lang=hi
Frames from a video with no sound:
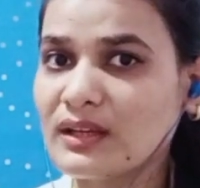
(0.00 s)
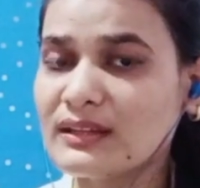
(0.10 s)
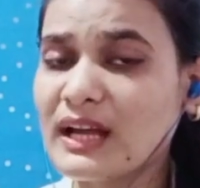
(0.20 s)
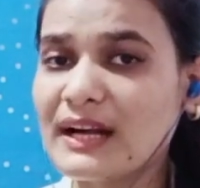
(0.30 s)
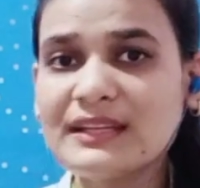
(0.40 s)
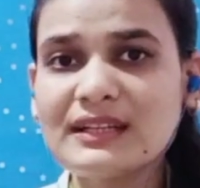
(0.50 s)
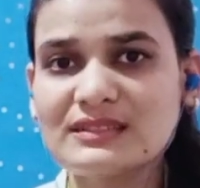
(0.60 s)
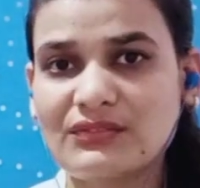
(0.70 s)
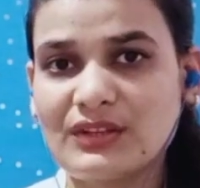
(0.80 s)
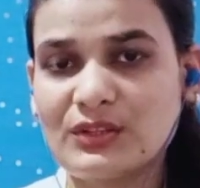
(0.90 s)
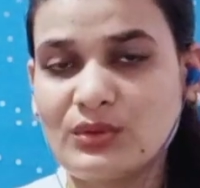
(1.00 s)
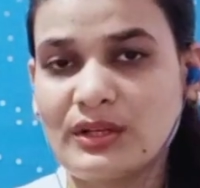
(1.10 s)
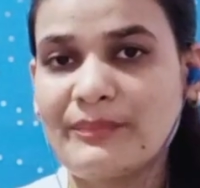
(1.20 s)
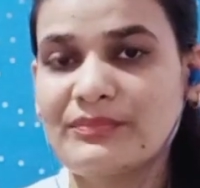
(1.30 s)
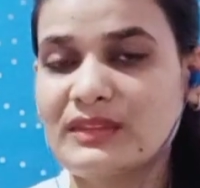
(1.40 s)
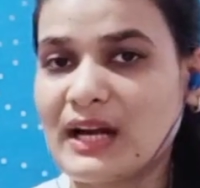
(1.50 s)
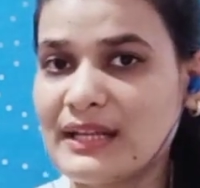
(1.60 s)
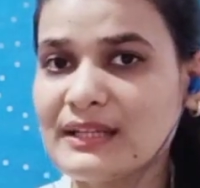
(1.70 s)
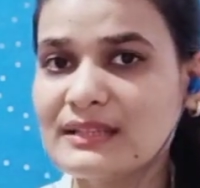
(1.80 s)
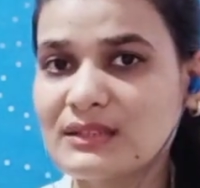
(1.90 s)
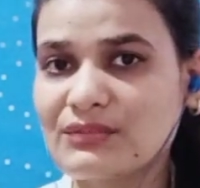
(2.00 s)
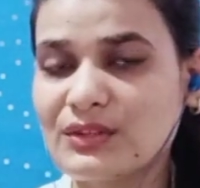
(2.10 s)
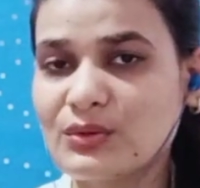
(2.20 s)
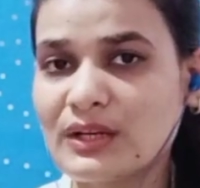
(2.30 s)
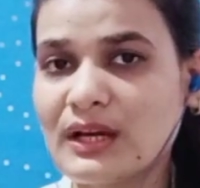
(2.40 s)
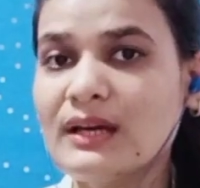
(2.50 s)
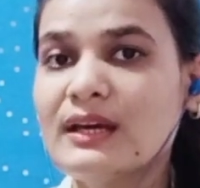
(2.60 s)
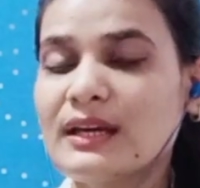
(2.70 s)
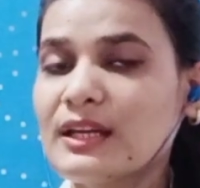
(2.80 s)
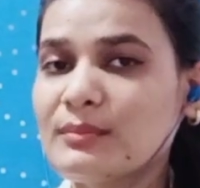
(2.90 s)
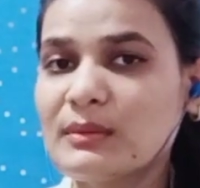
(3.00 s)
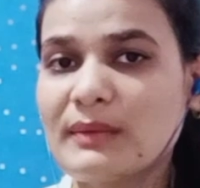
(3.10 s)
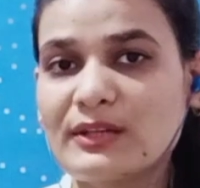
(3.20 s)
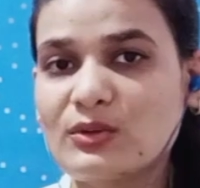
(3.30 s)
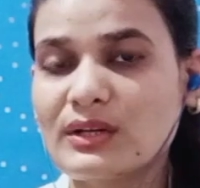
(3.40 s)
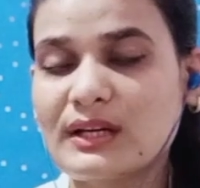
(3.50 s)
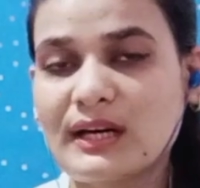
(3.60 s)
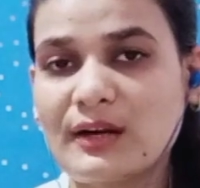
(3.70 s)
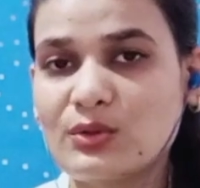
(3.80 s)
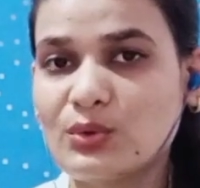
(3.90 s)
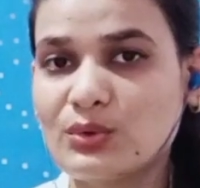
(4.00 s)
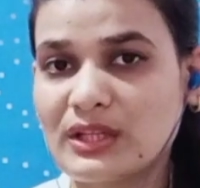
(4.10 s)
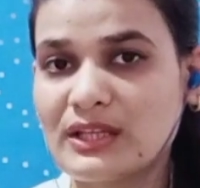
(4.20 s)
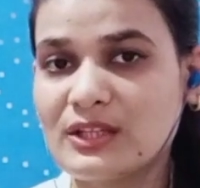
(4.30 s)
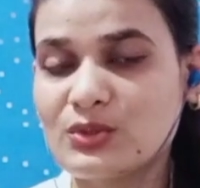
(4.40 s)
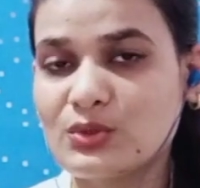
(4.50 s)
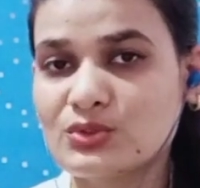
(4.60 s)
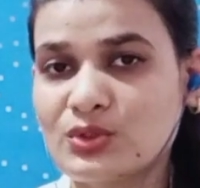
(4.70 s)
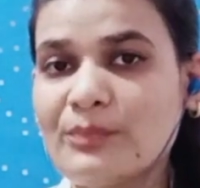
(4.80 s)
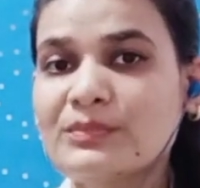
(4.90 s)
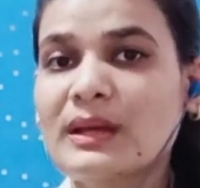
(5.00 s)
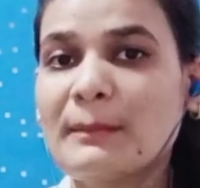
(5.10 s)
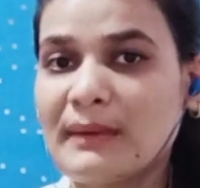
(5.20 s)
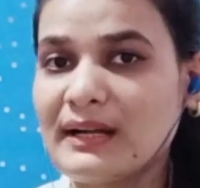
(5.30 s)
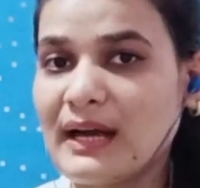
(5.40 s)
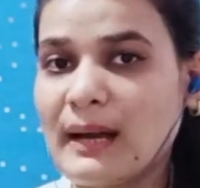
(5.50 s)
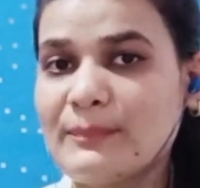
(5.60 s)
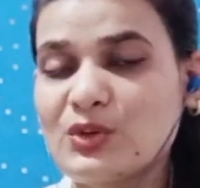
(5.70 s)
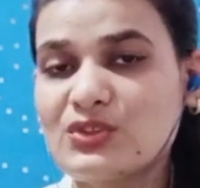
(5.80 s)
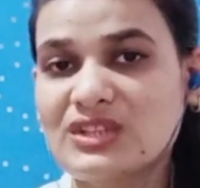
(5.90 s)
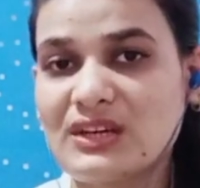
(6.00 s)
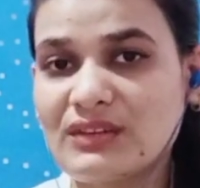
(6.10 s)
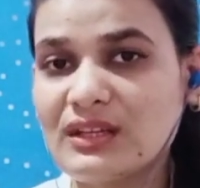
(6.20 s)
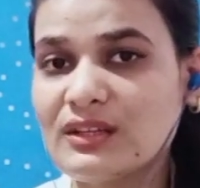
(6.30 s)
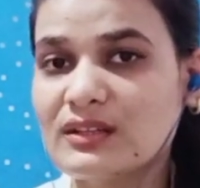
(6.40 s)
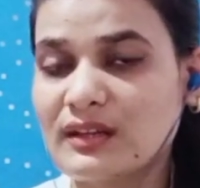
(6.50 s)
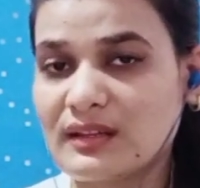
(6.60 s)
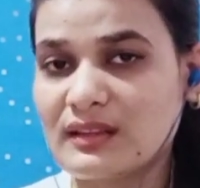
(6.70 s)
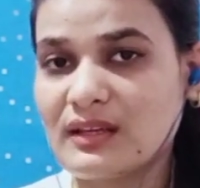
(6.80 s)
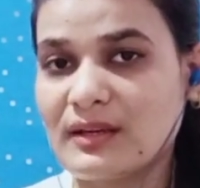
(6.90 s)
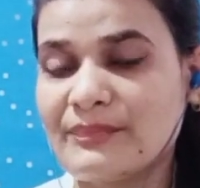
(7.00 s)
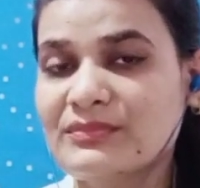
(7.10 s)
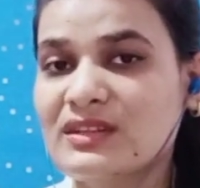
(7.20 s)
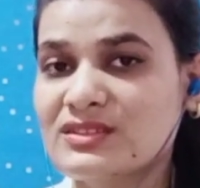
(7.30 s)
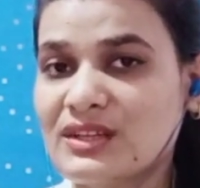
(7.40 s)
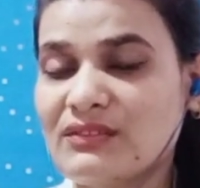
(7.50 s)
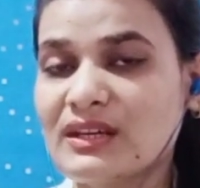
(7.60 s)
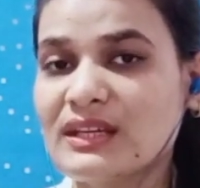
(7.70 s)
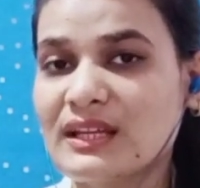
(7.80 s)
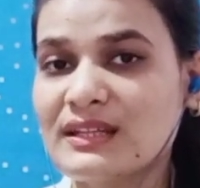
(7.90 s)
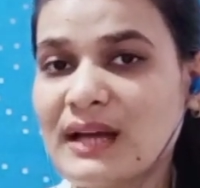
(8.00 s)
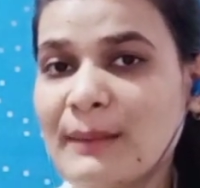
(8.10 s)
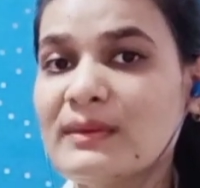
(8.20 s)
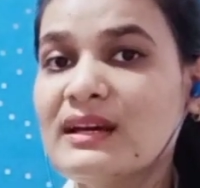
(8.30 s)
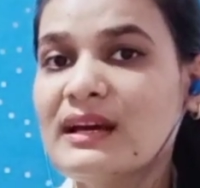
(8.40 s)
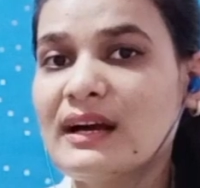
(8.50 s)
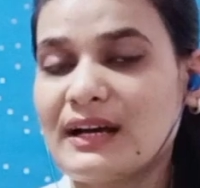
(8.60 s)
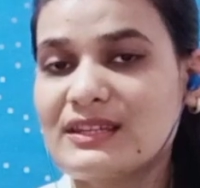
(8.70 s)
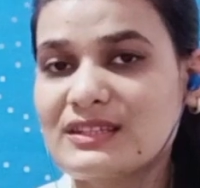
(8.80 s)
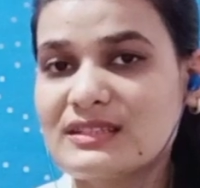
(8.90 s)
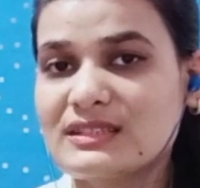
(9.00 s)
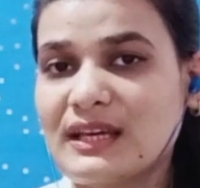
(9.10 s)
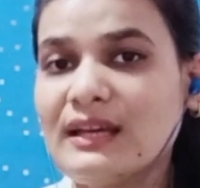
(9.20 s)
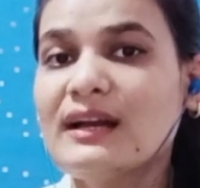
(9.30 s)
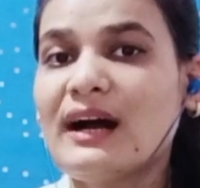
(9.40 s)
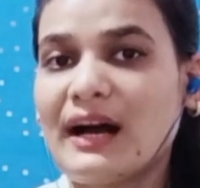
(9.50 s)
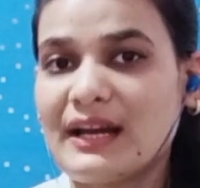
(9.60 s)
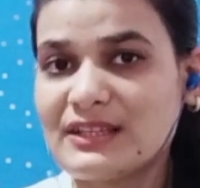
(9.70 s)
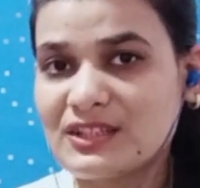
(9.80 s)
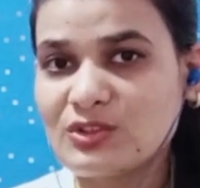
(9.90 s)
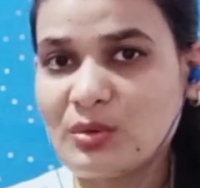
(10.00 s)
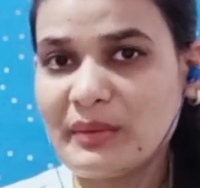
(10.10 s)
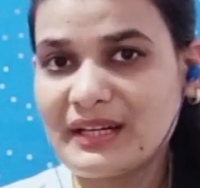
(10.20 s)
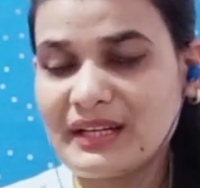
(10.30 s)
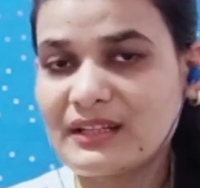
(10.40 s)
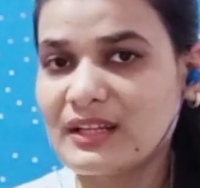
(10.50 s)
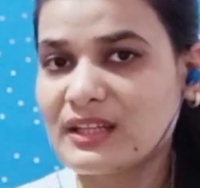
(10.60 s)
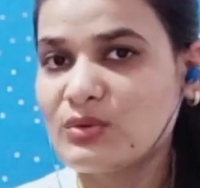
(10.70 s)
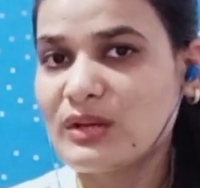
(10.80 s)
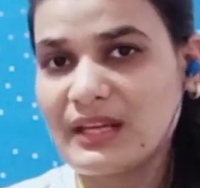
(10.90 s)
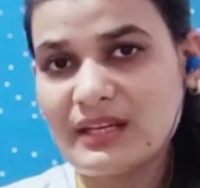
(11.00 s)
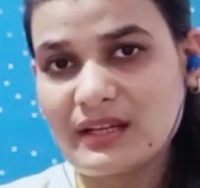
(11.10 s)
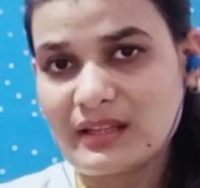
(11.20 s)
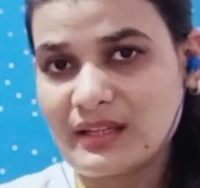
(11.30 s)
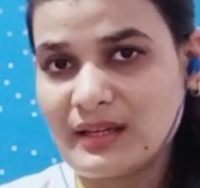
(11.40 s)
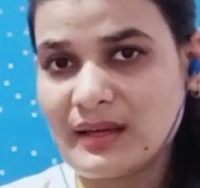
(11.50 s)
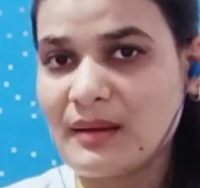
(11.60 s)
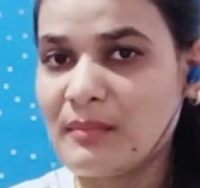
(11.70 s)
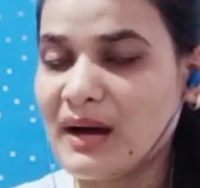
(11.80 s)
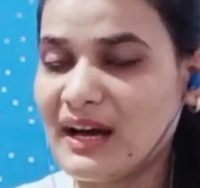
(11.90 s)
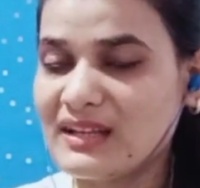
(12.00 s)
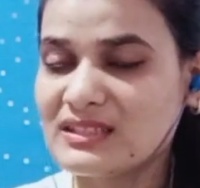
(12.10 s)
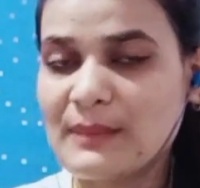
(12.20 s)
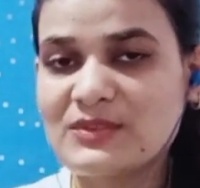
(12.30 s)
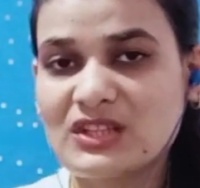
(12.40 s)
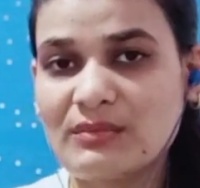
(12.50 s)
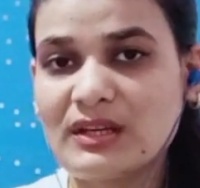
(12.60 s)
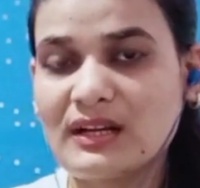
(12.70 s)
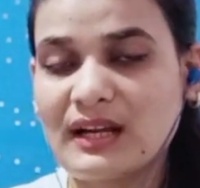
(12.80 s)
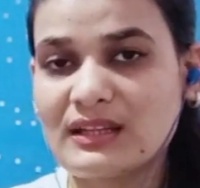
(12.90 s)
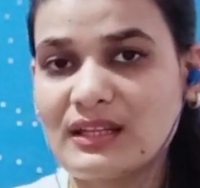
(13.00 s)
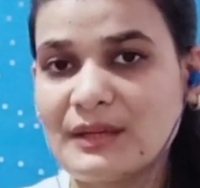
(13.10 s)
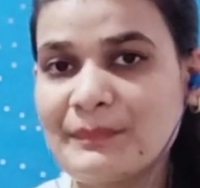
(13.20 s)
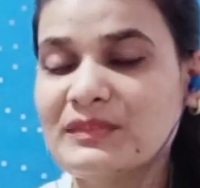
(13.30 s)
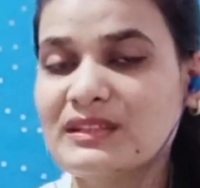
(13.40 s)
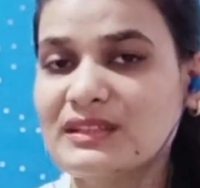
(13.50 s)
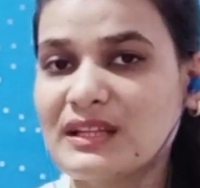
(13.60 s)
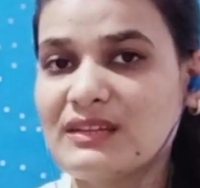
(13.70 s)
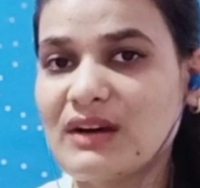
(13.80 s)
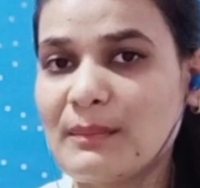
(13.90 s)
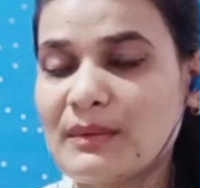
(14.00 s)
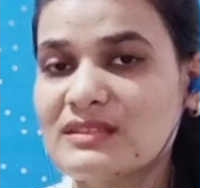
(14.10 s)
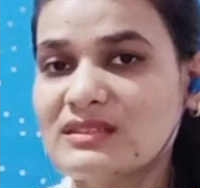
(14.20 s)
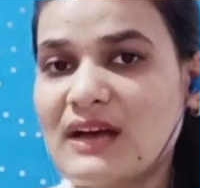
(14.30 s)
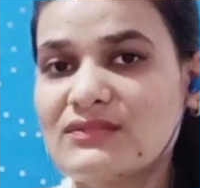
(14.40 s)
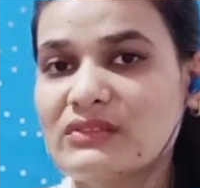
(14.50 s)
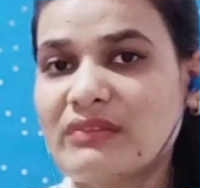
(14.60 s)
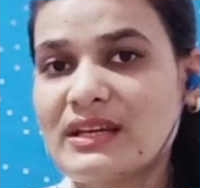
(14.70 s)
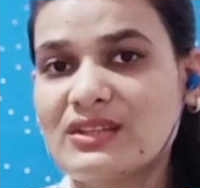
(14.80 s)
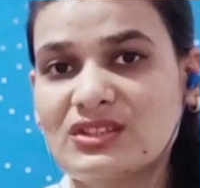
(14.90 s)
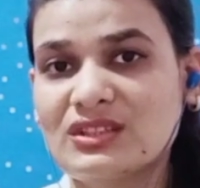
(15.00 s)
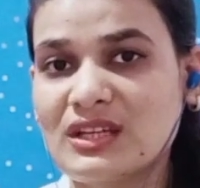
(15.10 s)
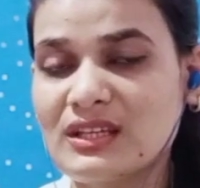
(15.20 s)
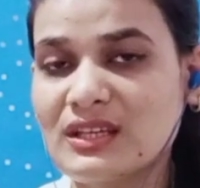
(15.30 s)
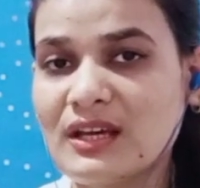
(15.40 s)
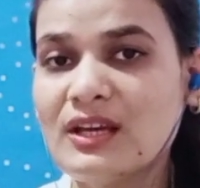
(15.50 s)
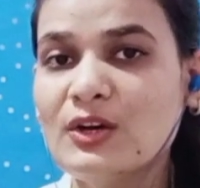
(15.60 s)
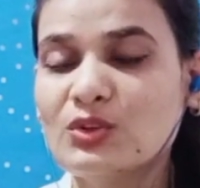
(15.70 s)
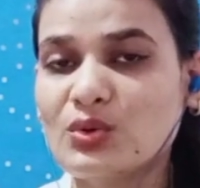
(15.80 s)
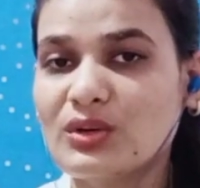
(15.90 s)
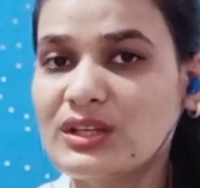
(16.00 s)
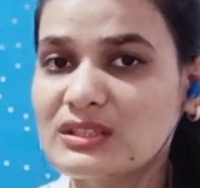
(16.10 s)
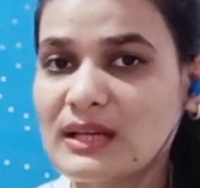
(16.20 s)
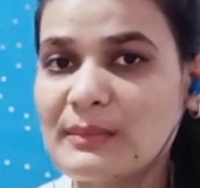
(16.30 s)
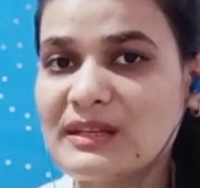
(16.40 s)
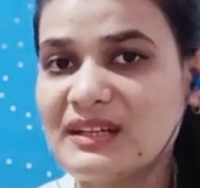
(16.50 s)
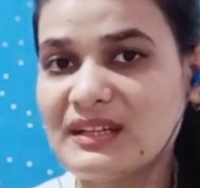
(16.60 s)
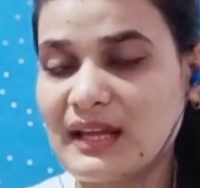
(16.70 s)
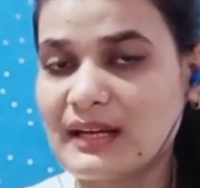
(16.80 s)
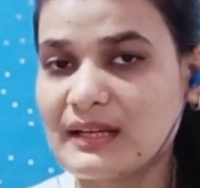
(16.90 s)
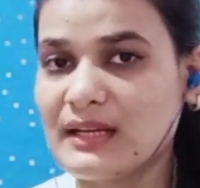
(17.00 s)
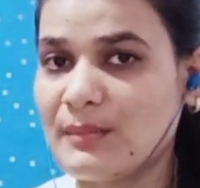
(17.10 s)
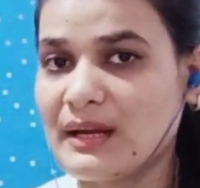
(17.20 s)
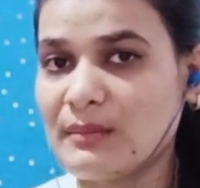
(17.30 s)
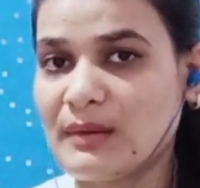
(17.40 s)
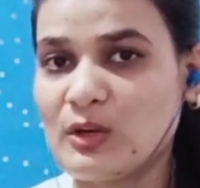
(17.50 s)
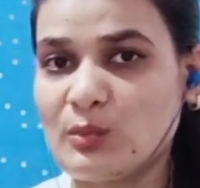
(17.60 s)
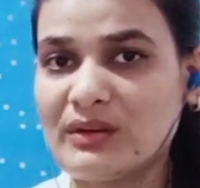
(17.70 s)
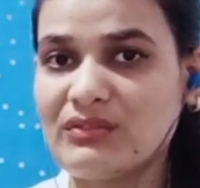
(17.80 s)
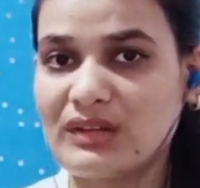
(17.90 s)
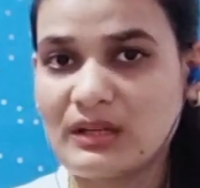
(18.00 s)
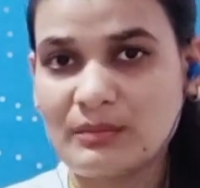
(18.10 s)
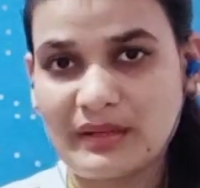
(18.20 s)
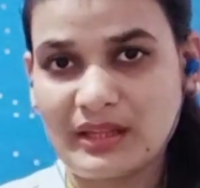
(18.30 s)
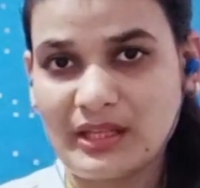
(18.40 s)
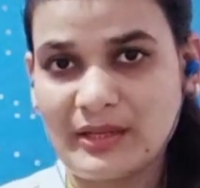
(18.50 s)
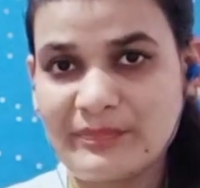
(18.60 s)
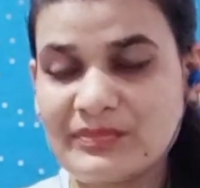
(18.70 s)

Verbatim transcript: दाढ़ी का सफेद होना दाढ़ी का सफेद होना इन बीमारियों के कारण तो होता ही है दोस्तों बट आप जो शेविंग करते हैं शेविंग यदि आप अच्छे से हाइजीन को मेंटेन करते हुए नहीं करते हैं बाहर से आप शेविंग कराते हैं यदि वहां पर साफ सफाई अच्छी नहीं है तो इसका भी इनडायरेक्टली हमारे बालों पर फर्क पड़ता है